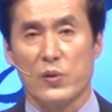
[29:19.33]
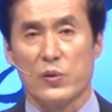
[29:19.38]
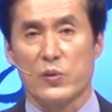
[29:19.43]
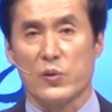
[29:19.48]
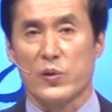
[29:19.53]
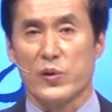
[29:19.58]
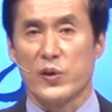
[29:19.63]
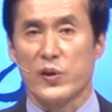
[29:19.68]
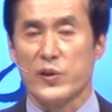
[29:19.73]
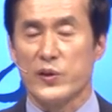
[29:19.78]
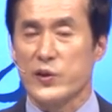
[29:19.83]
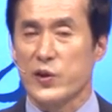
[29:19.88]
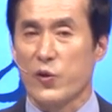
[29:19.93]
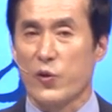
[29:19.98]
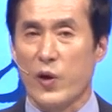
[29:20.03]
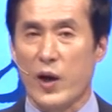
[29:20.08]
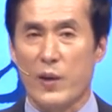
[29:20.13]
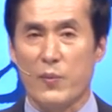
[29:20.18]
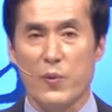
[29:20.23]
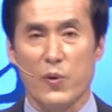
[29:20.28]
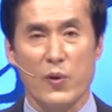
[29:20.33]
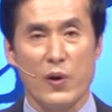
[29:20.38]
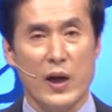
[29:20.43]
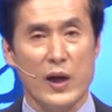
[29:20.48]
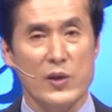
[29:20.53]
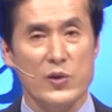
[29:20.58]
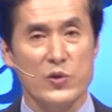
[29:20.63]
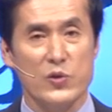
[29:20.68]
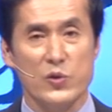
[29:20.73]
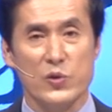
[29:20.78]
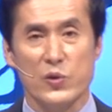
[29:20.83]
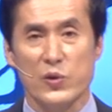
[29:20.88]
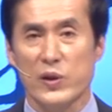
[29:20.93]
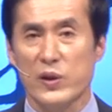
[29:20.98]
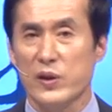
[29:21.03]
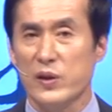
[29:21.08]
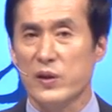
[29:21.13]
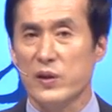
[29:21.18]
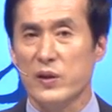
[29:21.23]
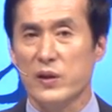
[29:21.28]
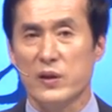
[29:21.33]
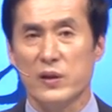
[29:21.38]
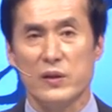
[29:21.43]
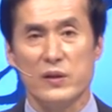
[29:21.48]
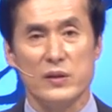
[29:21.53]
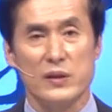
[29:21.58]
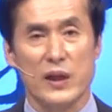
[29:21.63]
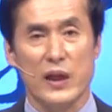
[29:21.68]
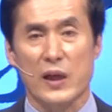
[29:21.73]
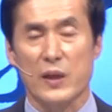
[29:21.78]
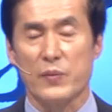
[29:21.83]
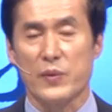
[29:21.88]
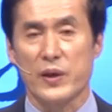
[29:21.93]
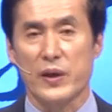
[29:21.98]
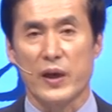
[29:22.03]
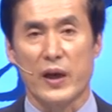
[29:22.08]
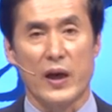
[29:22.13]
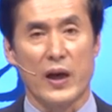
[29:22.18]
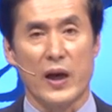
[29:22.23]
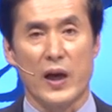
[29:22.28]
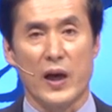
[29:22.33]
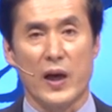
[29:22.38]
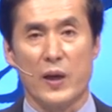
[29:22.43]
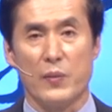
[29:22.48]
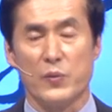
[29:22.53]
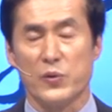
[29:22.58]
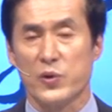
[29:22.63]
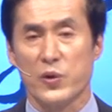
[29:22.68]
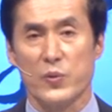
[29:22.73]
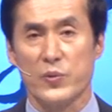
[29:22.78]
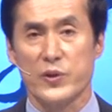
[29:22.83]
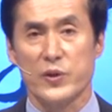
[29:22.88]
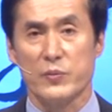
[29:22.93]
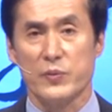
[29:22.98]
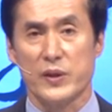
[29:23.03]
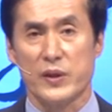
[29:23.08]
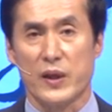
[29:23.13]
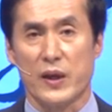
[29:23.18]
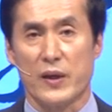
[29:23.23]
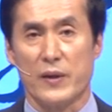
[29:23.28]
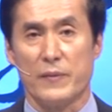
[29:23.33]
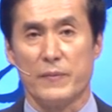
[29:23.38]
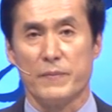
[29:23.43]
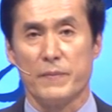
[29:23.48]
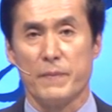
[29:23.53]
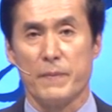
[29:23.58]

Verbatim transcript: 또 형제와 화목할 수 있는 사람은 아무도 없습니다.